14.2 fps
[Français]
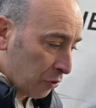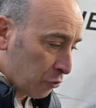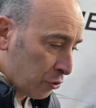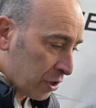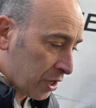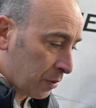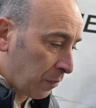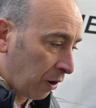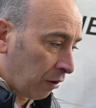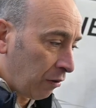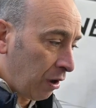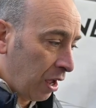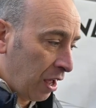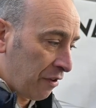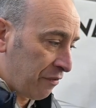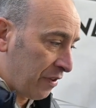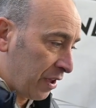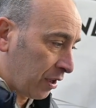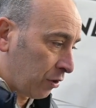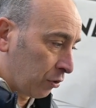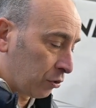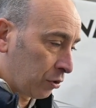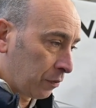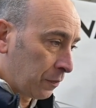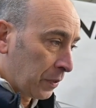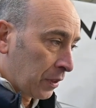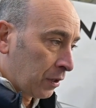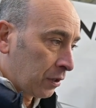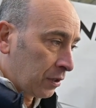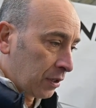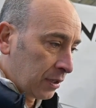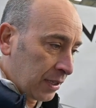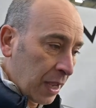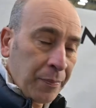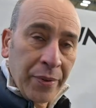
uniquement avec des